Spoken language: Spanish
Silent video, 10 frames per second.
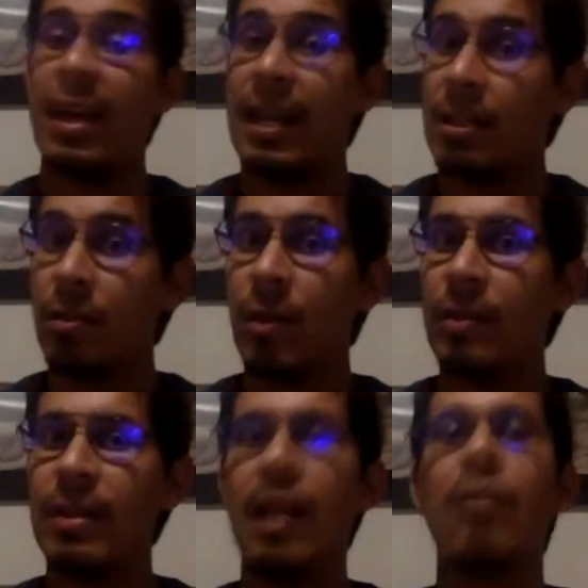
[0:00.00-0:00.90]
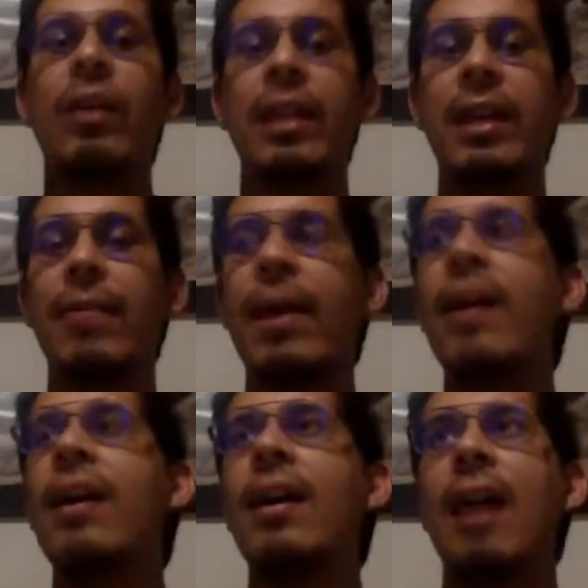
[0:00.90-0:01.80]
Esto es algo que lleva
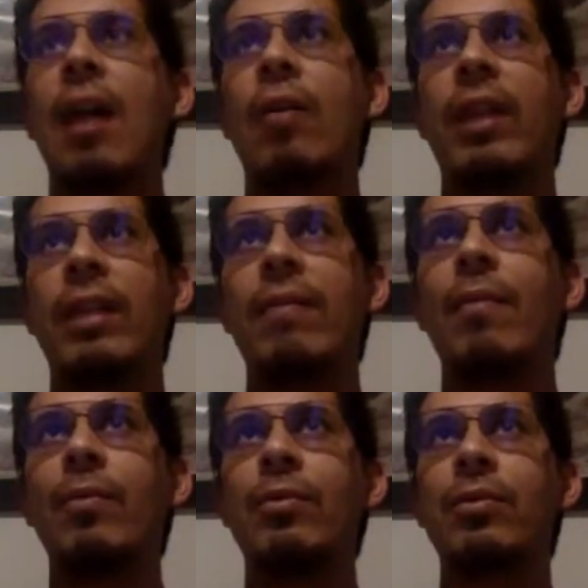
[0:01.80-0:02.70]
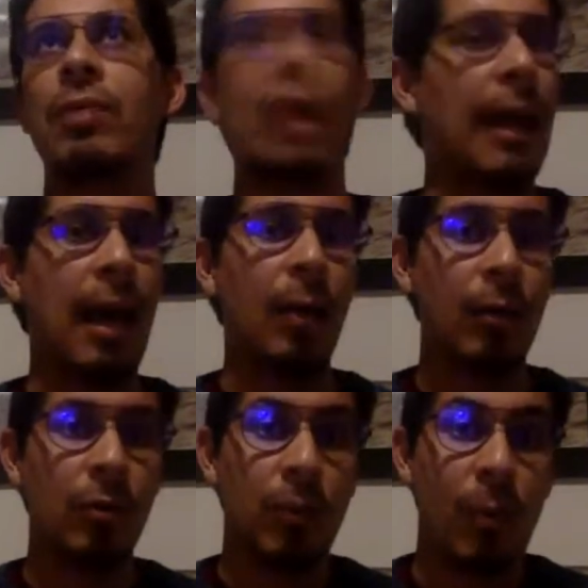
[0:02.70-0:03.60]
a lo que llevamos eh,
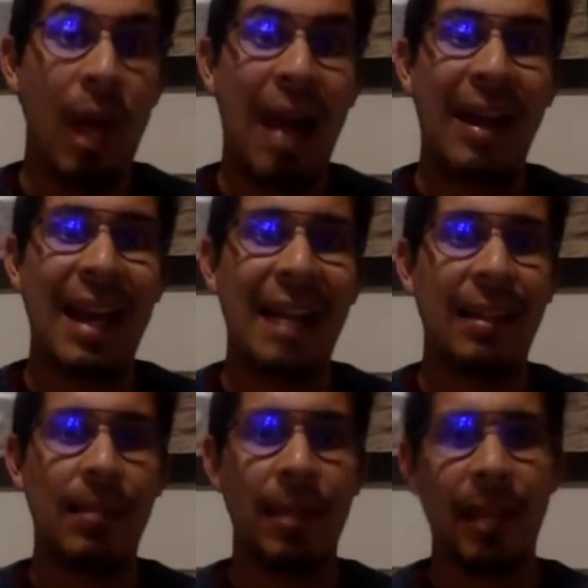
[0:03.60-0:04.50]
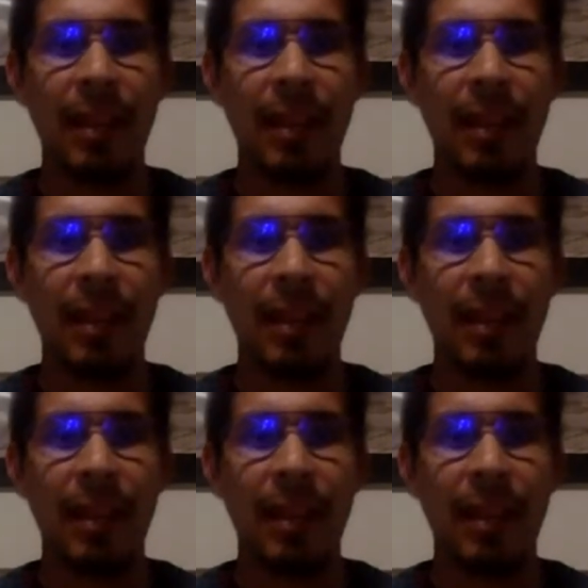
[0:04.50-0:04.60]
algunos como la relatividad.